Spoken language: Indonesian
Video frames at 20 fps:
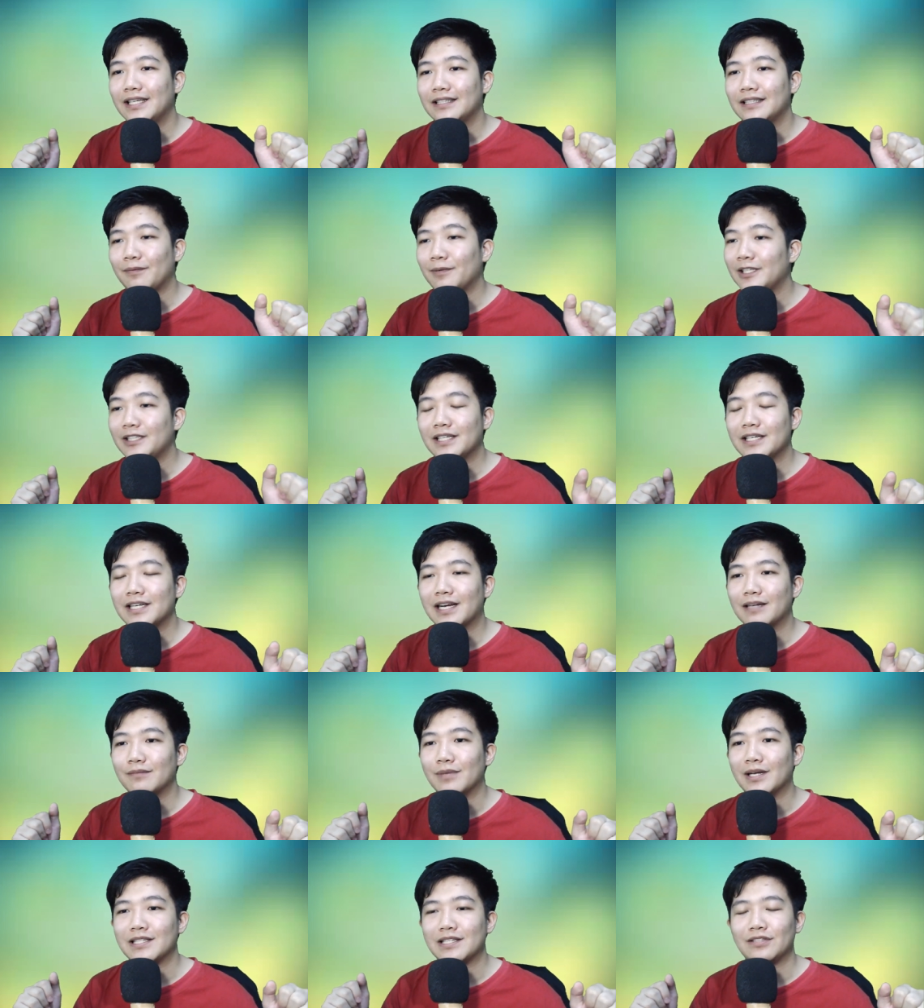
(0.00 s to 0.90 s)
tapi kita nggak
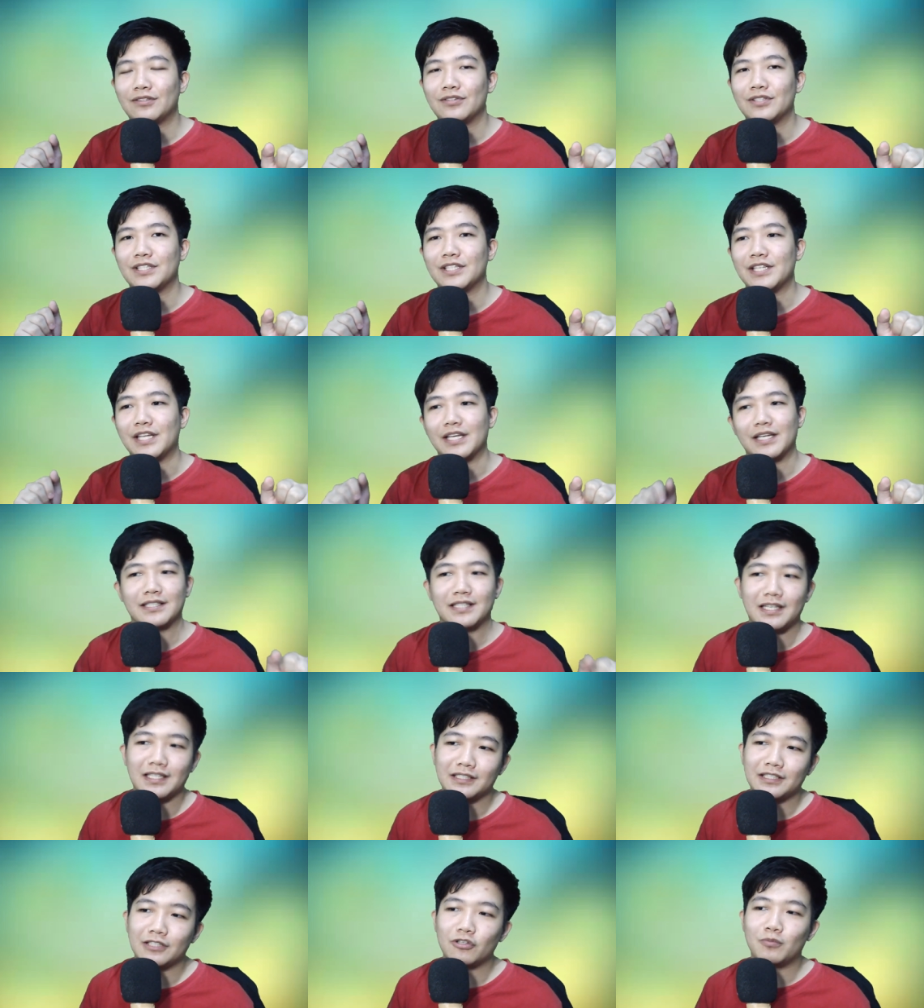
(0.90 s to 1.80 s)
akan bahas itu di sini ya.
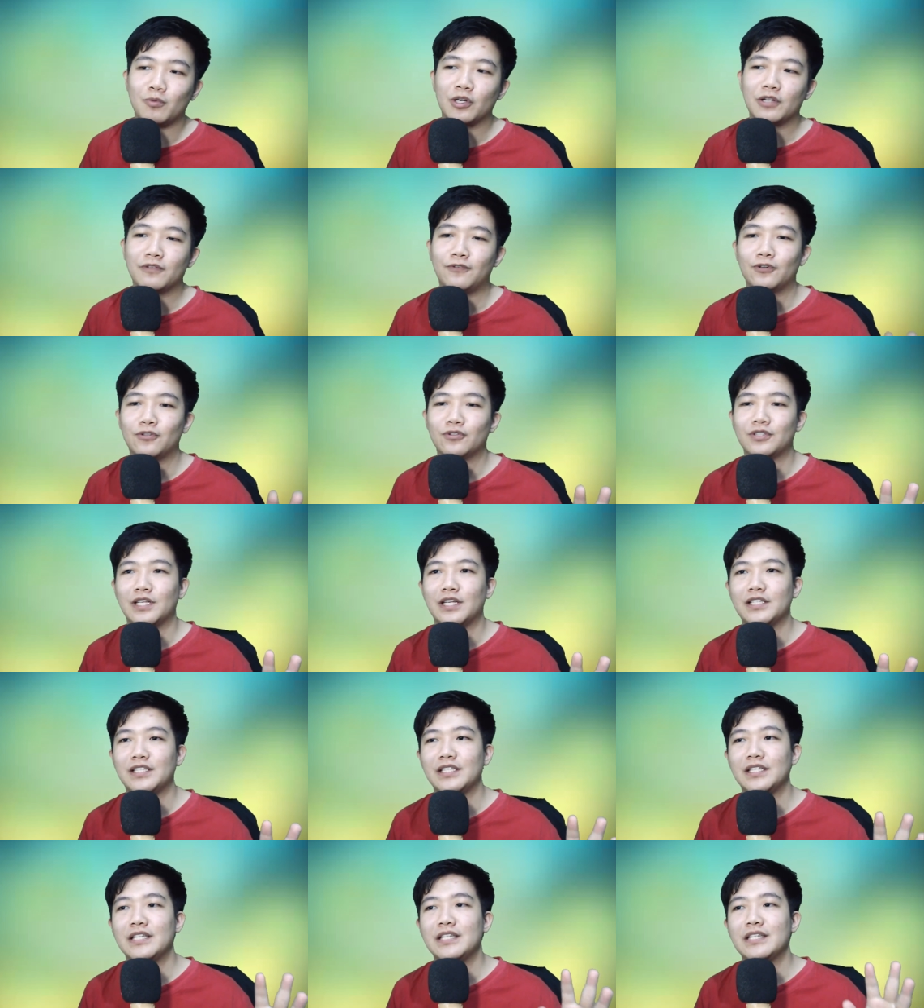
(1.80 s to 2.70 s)
Sekarang kita ngomongin fokus dari si